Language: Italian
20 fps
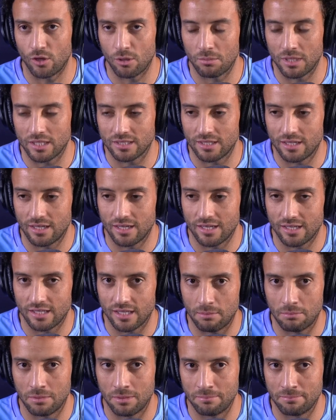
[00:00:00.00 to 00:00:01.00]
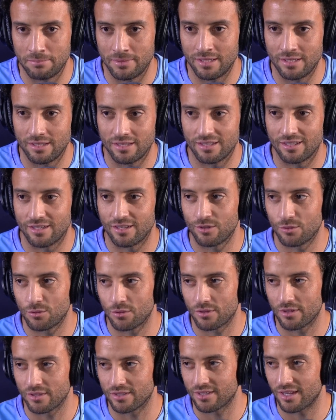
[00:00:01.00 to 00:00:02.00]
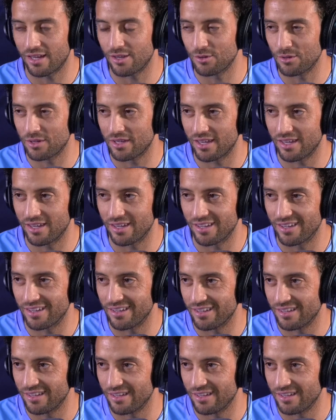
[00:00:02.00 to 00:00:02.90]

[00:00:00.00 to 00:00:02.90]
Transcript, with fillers: noi brasiliani da bambini tutti sanno che